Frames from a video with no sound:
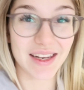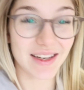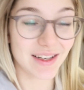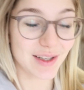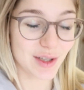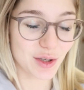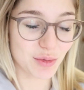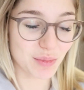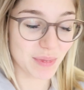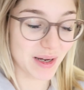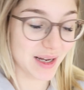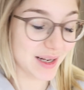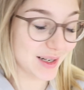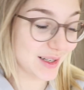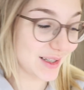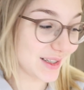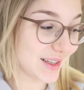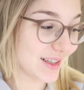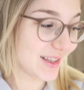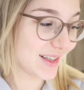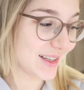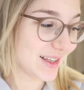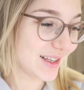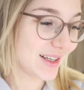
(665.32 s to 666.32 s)
endlich mal.
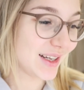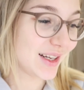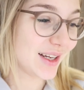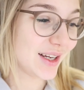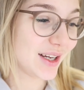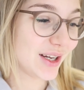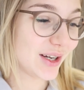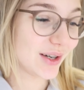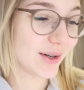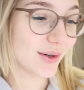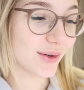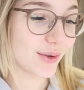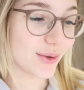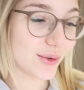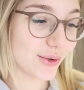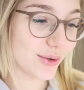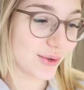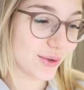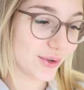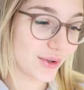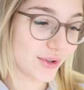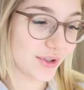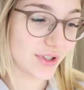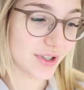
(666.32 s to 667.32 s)

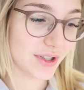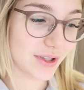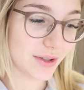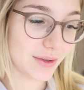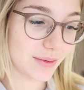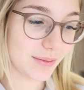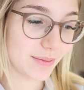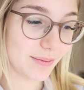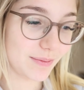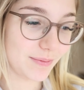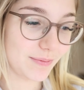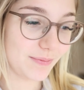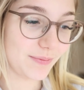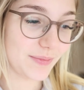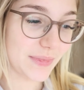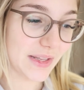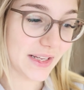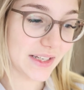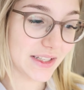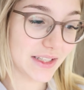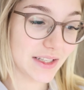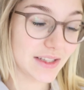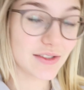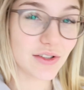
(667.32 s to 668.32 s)
Und ähm,
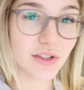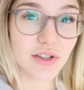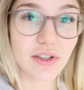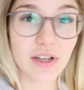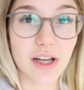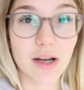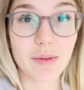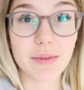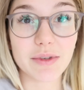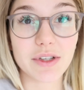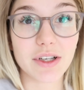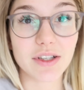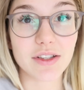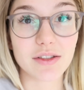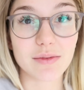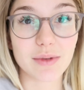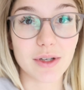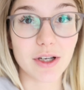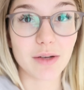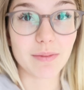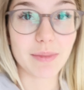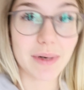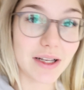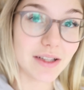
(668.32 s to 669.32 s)
dann geht es heute Nachmittag zu
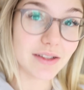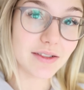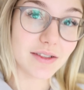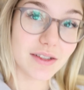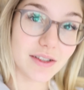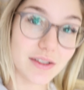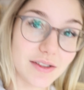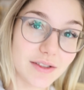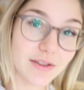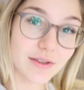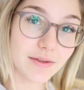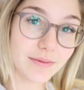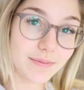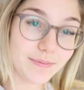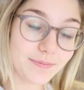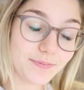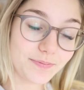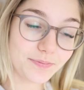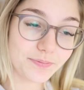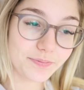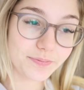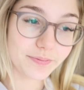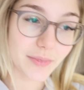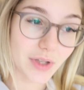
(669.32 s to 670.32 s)
meiner Tante.
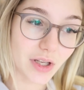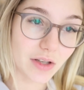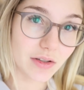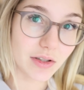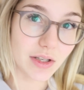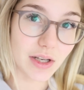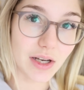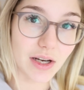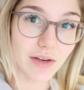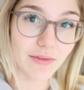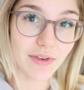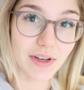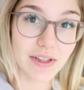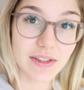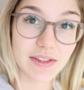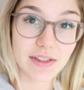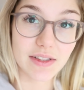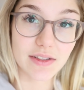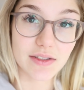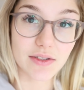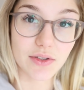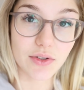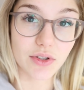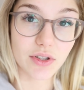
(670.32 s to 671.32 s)
Da weiß ich
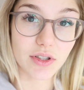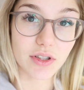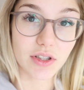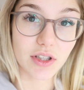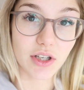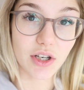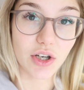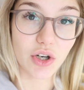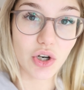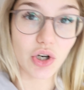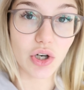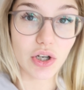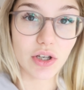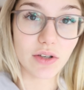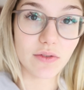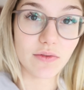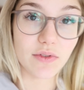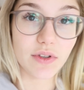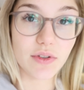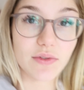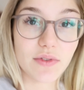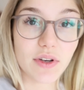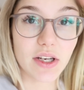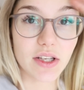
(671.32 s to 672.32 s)
jetzt noch nicht genau,
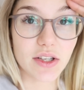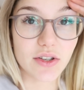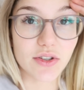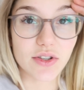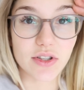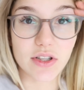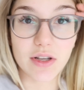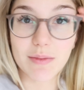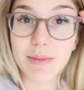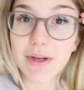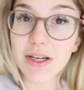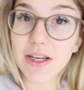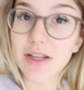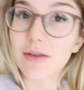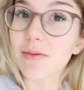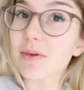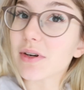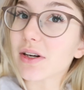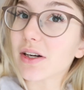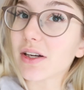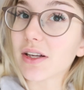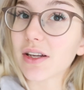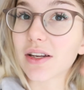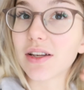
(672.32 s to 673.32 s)
inwiefern ich euch da mitnehmen
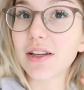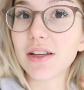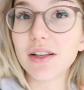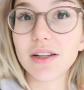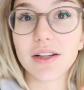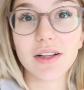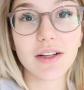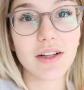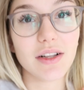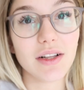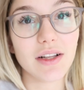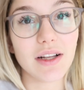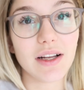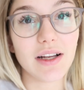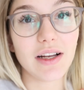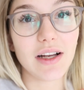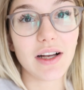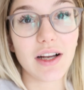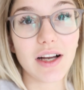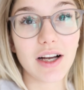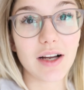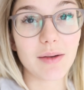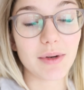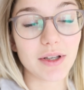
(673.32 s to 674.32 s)
kann.
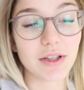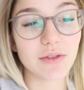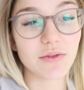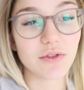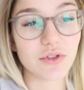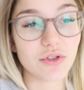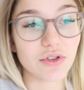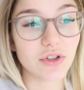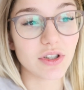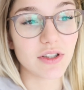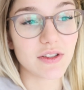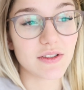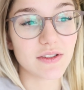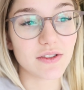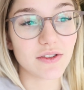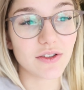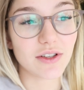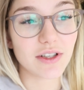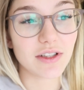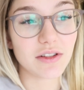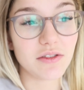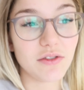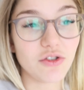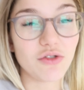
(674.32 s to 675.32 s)
Aber ich wünsche euch jetzt
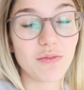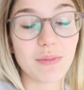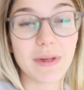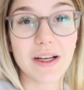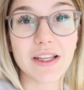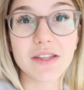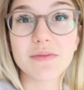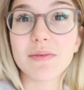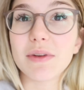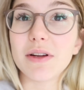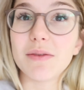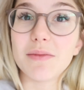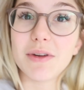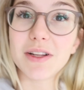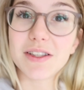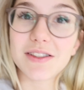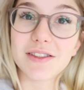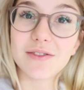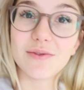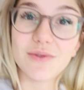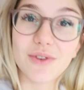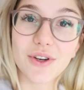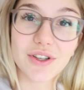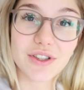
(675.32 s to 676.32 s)
noch ganz viel Spaß bei dem
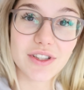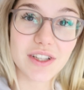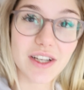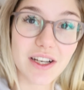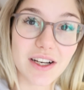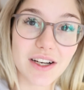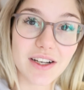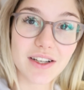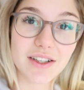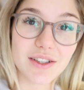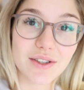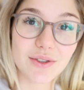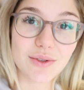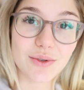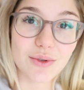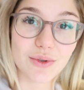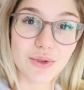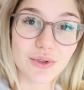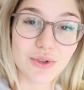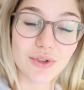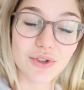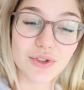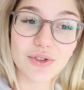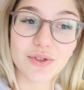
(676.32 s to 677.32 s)
letzten Vlogtag
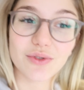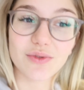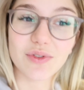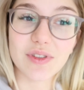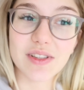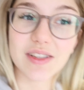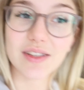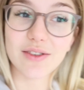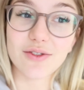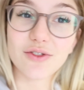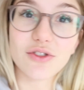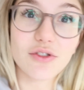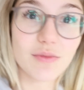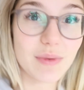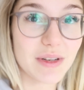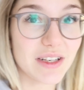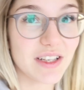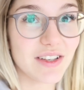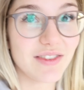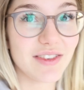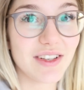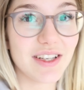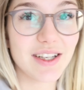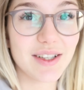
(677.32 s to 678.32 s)
und wir sehen uns
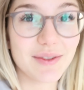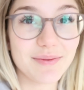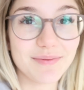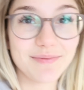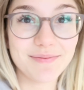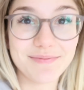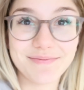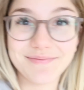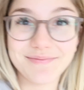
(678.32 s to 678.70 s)
später wieder.